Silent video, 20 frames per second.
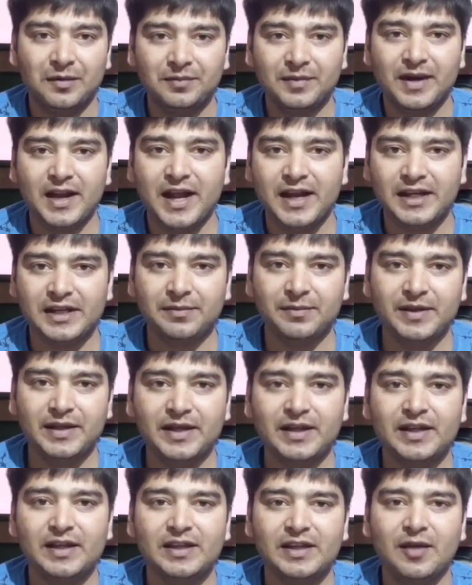हम नाइट
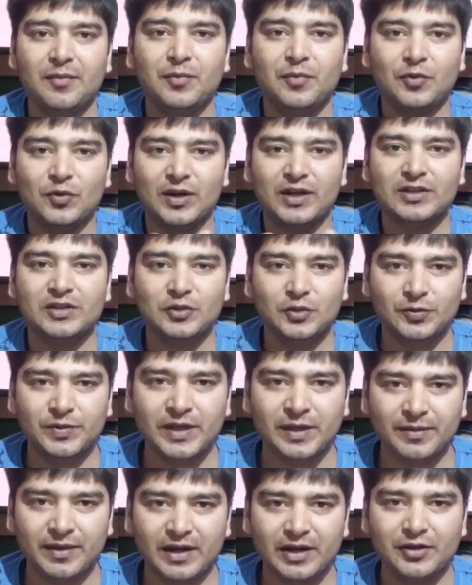में या पूरा जो
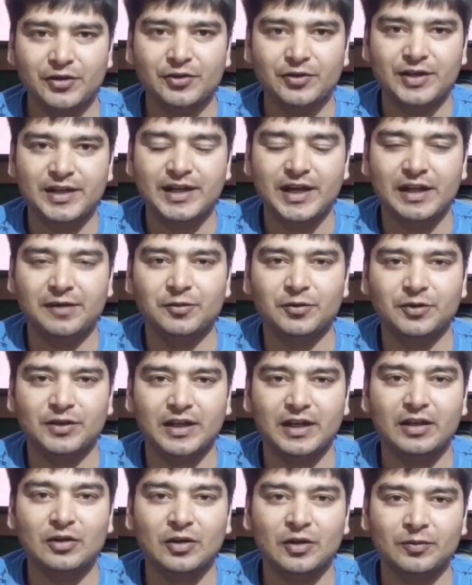भी हमारा ड्यूटी टाइम
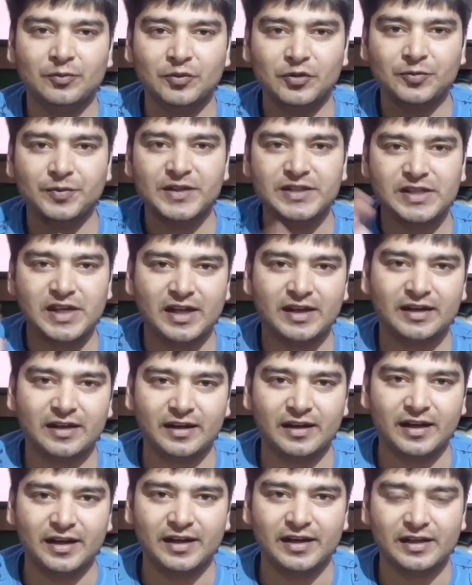होता है हम उसमें चेक
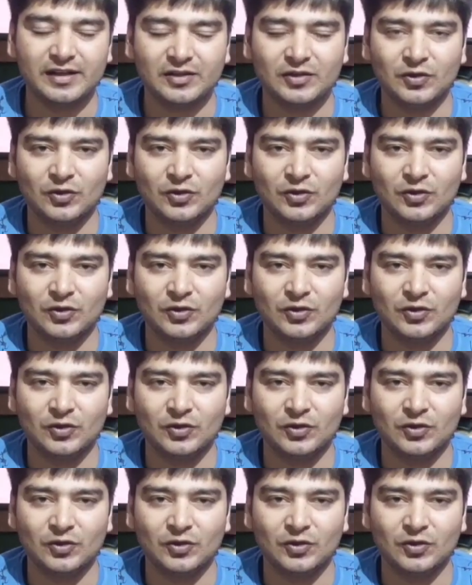कर रहे हैं